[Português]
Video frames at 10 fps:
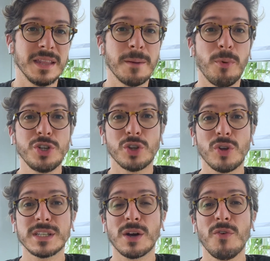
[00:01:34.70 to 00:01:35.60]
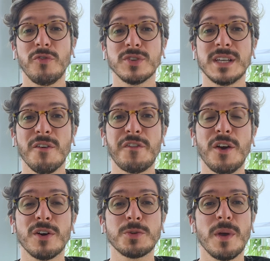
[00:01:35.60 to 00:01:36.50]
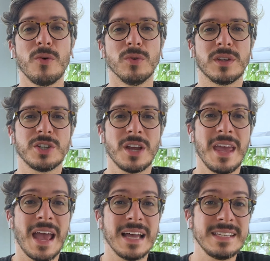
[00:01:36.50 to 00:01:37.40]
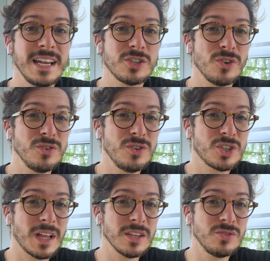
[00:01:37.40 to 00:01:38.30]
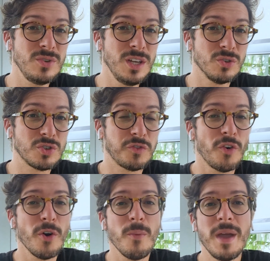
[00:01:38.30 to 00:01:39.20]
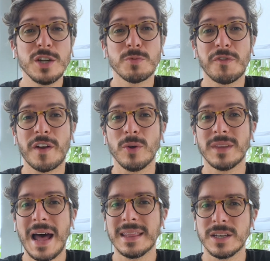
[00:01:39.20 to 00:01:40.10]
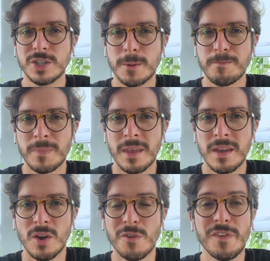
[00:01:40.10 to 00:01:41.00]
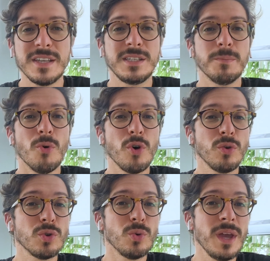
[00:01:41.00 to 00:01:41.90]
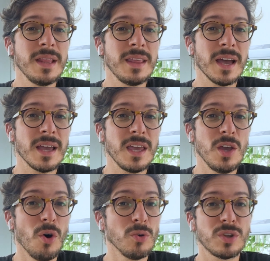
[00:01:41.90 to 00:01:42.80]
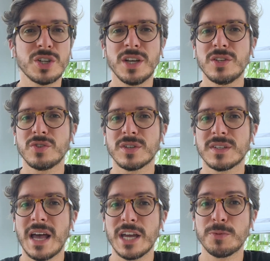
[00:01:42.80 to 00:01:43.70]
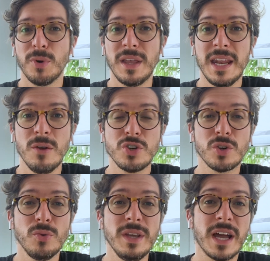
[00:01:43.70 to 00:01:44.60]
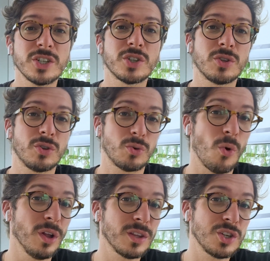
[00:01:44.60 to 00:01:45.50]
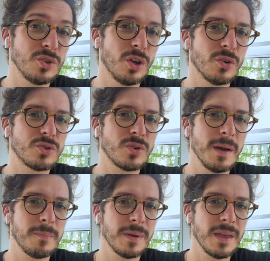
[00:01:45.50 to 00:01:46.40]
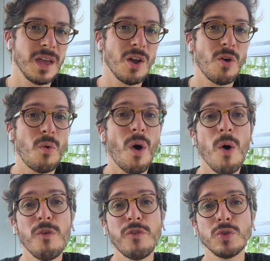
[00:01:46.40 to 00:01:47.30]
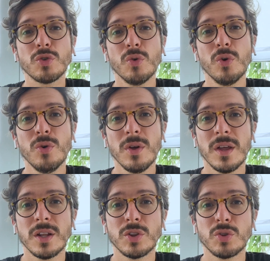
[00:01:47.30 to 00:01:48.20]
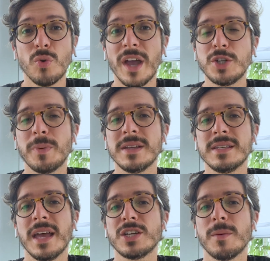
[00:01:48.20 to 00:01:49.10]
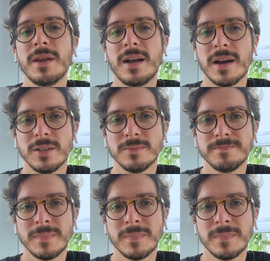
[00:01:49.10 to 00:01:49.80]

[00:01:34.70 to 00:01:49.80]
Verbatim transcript: Depois de toda essa confusão, ficam as perguntas: as eleições dos Estados Unidos foram mesmo fraudadas? O Facebook, o Twitter e outras redes sociais poderiam excluir as contas de Donald Trump? Qual o futuro do ex-presidente americano?